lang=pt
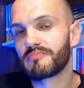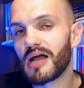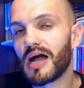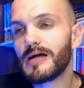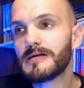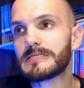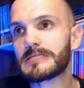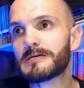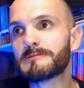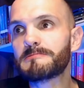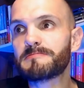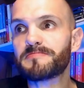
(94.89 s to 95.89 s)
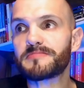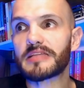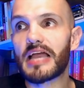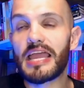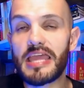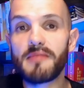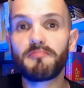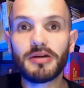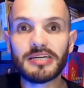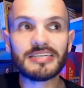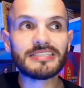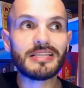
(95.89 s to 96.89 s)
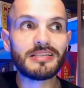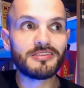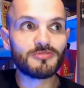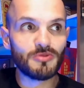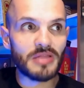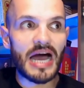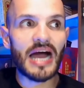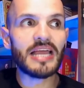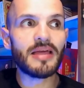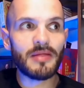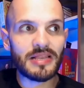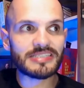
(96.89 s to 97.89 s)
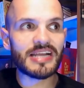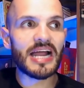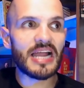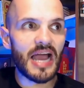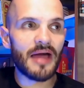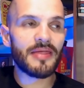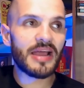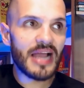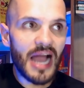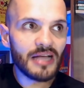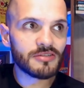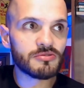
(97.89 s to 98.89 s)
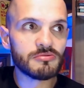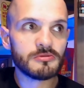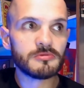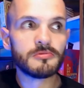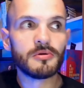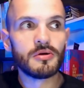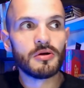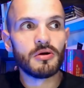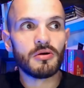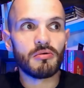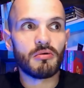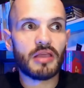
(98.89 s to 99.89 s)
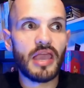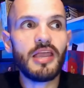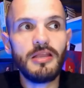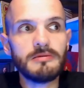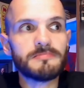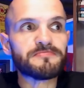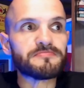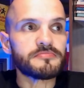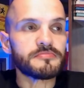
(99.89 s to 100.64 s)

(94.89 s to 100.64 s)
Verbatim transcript: Tá? Então, aí a importância de estudar e analisar cada caso. Ok?